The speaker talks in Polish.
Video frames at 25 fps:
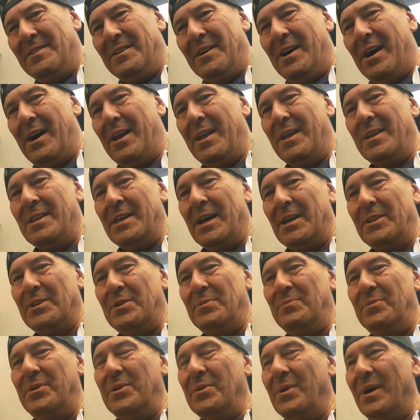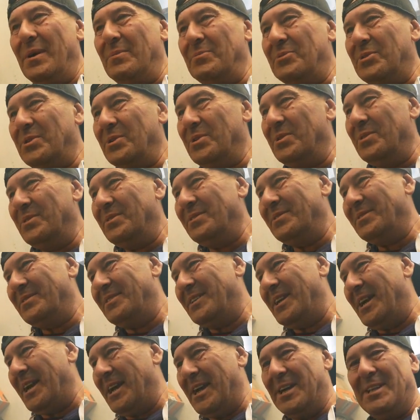Ale nadymiłem tu.
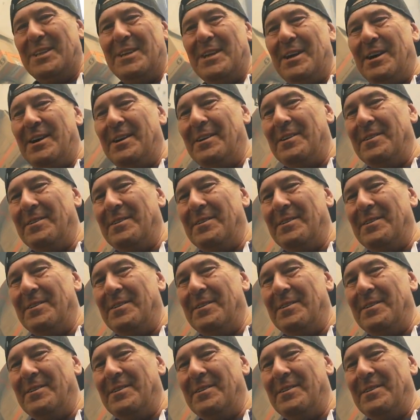Tragedia.